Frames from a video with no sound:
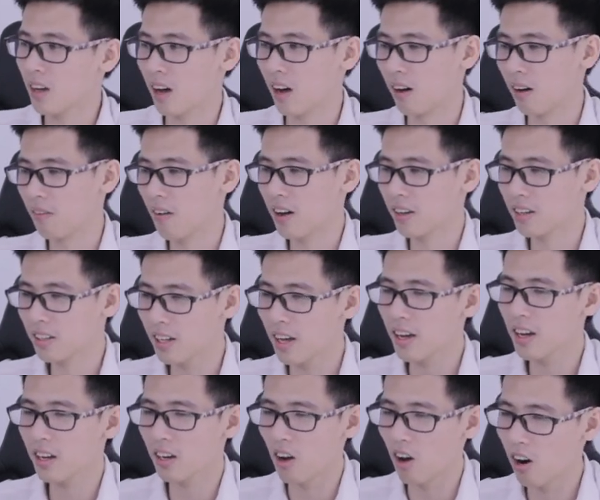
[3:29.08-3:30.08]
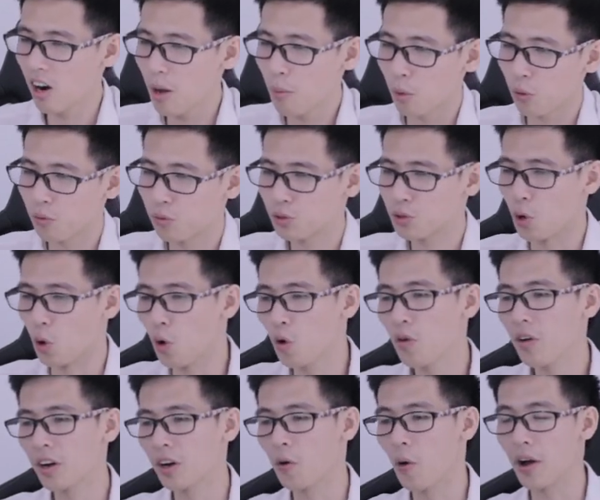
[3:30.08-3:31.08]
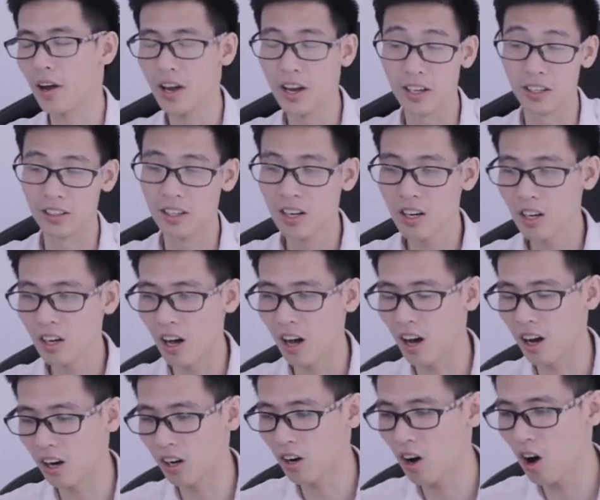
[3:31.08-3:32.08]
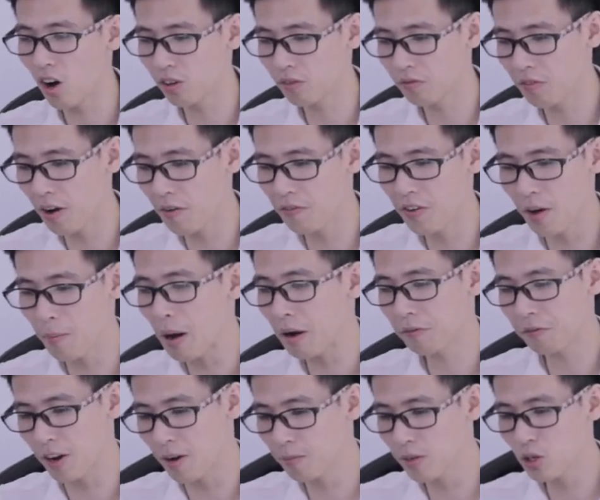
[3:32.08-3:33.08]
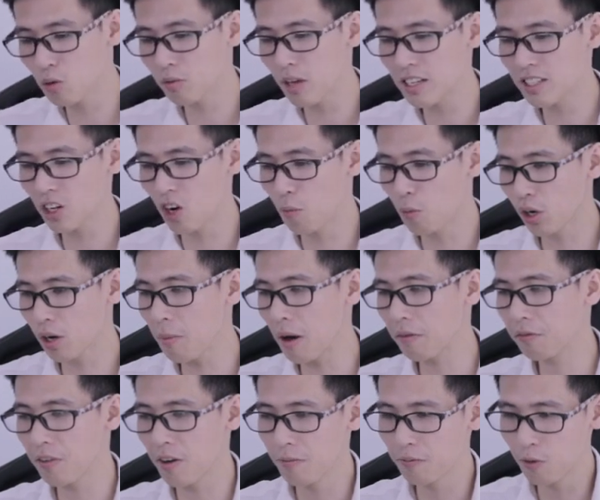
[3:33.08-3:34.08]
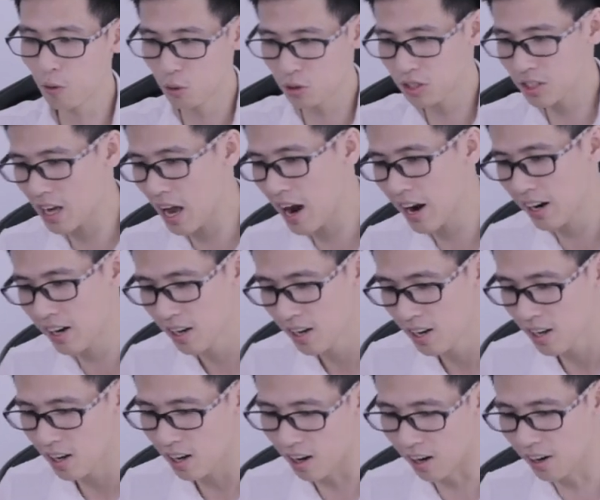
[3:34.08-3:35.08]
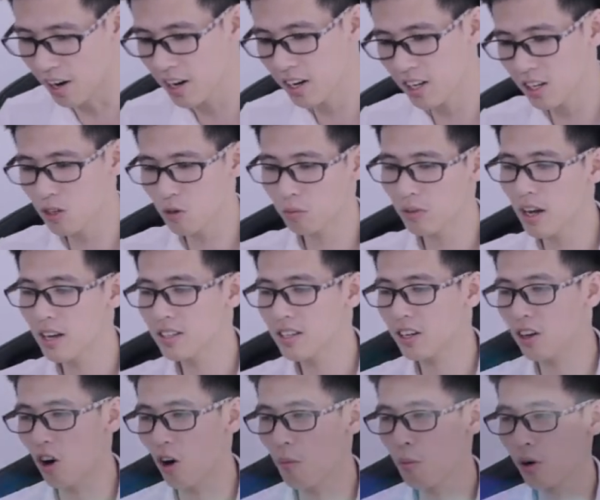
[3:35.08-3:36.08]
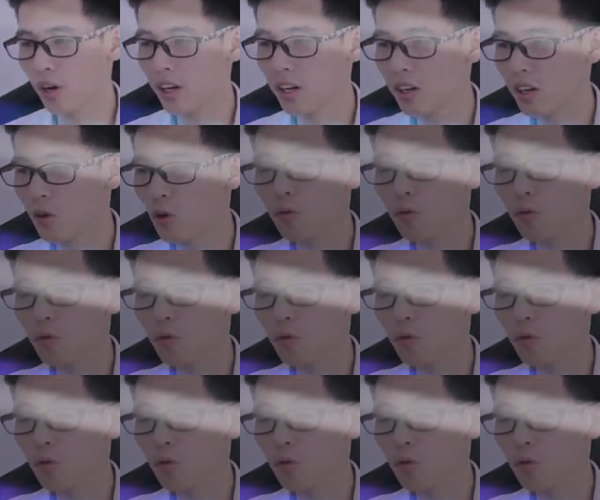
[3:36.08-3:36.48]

à, và như thế đó là một số về ngoại hình à, còn về phía bàn phím thì chúng ta sẽ có một cái bàn phím full size ở đây thì chúng ta sẽ có một cái